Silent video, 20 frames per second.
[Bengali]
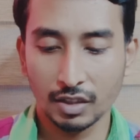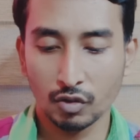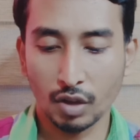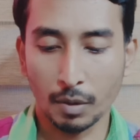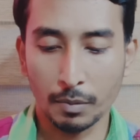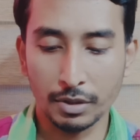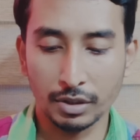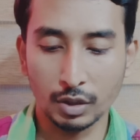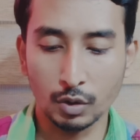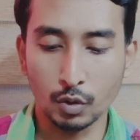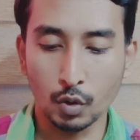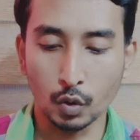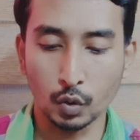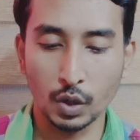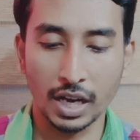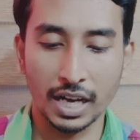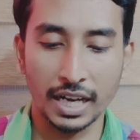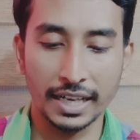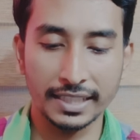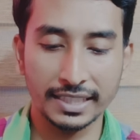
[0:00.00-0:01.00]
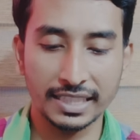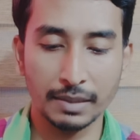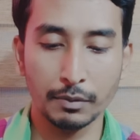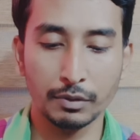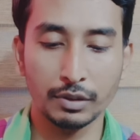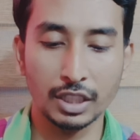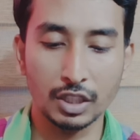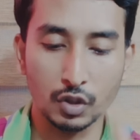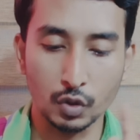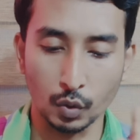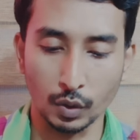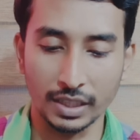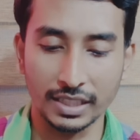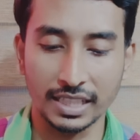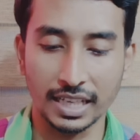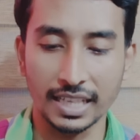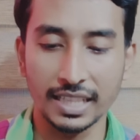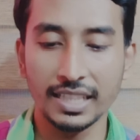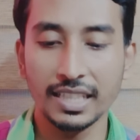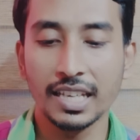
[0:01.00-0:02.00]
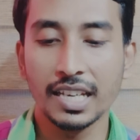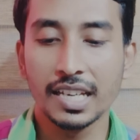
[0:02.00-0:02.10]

আমি যদি গো টু মধ্যে চলে যাই